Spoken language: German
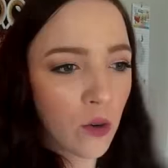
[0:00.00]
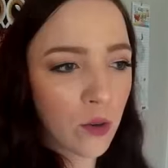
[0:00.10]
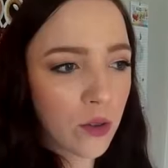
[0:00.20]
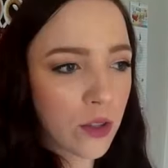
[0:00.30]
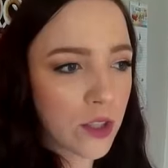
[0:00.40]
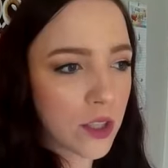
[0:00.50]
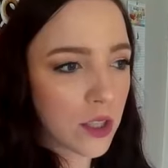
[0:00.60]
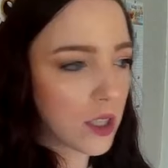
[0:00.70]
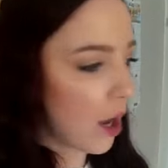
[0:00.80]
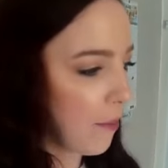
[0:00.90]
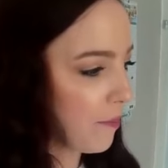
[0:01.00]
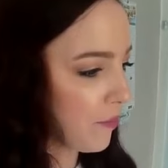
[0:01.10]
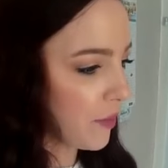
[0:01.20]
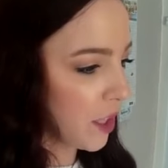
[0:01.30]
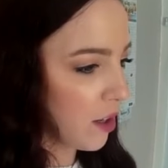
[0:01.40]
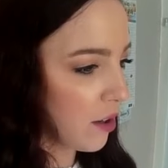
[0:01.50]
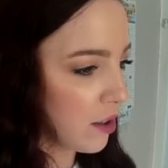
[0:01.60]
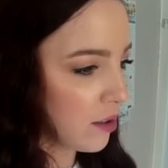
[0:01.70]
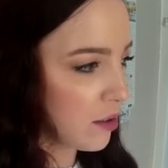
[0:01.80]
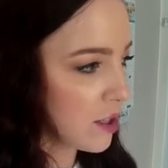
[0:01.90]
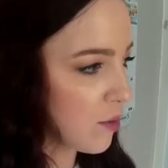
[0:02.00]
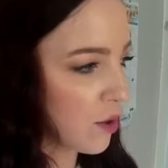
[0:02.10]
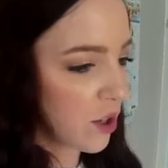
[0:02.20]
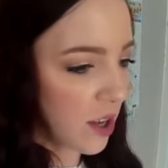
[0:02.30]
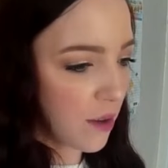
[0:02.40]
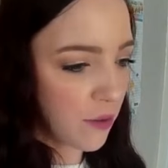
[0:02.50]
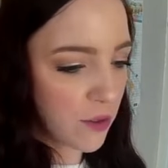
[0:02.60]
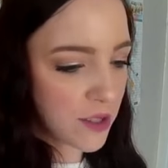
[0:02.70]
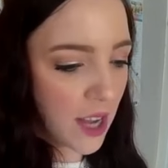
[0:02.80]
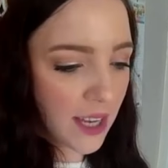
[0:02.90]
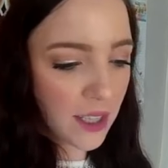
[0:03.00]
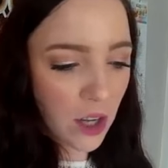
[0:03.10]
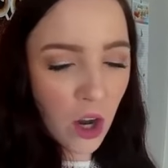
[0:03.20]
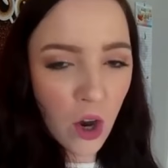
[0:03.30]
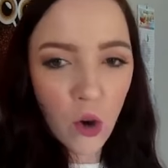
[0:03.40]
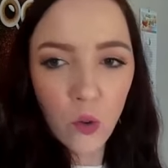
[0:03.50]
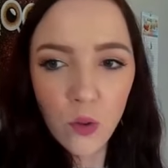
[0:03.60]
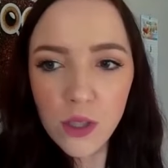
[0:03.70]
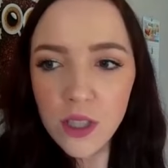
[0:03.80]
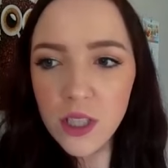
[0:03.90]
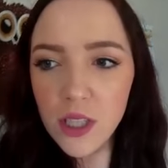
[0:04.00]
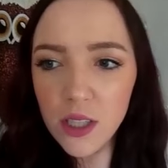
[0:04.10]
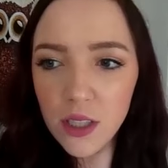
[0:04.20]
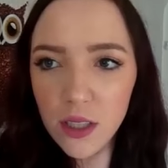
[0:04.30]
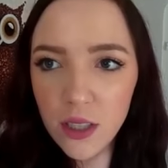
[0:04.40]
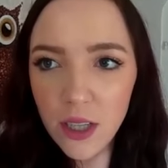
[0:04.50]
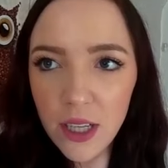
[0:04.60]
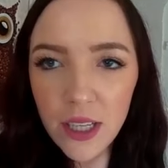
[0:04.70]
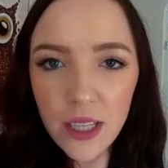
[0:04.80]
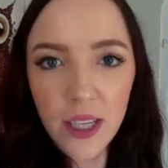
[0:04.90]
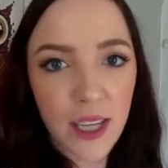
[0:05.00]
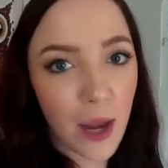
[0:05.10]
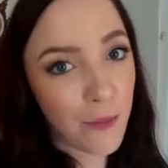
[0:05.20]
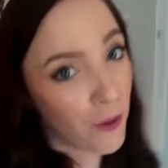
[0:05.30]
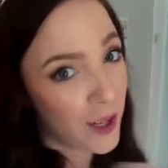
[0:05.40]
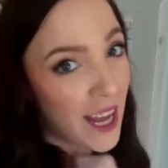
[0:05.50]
Und ja, das wollte ich euch einfach nur zeigen. Und äh, ich habe neue